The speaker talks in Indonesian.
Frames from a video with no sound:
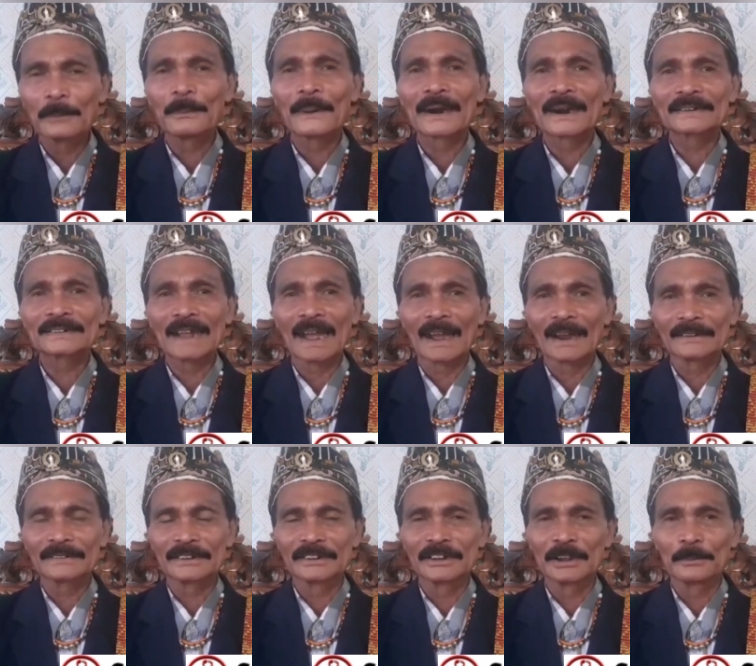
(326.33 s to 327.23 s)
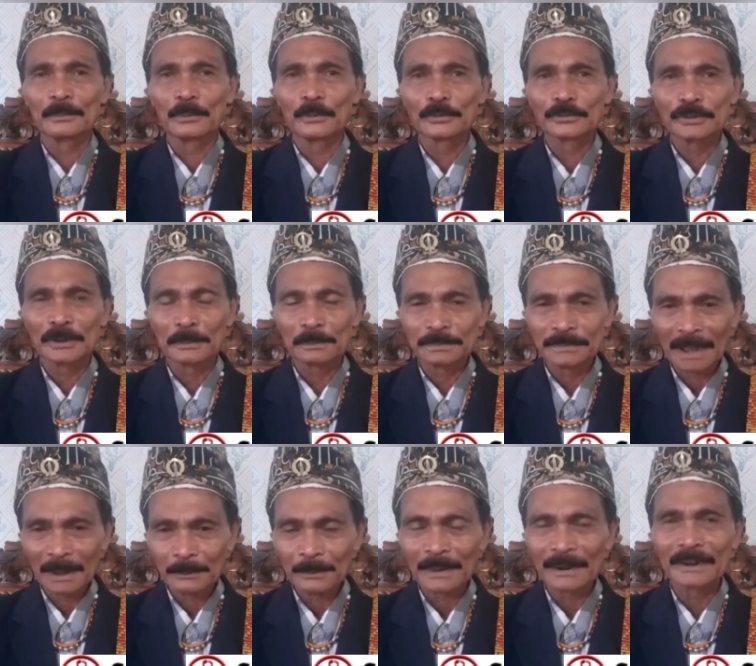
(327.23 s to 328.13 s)
pada tanggal 30
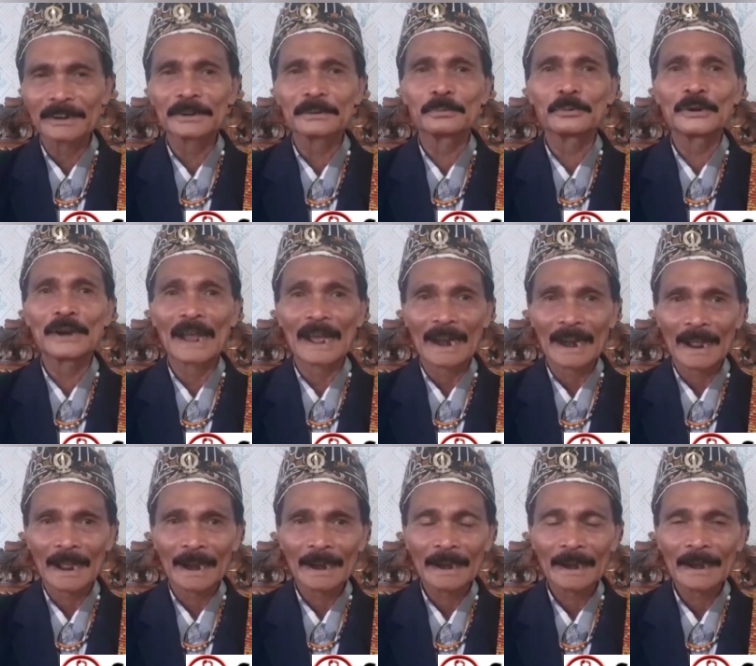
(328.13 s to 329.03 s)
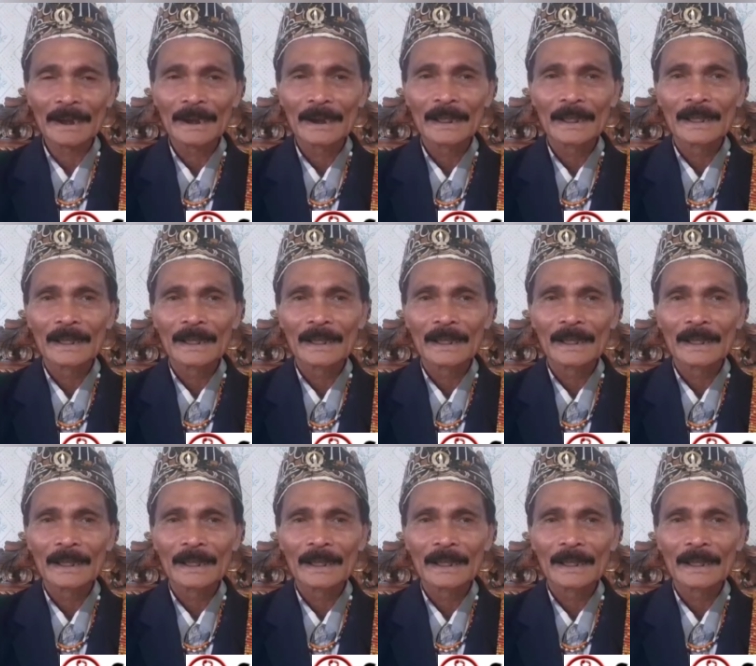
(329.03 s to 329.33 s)
September di Bularan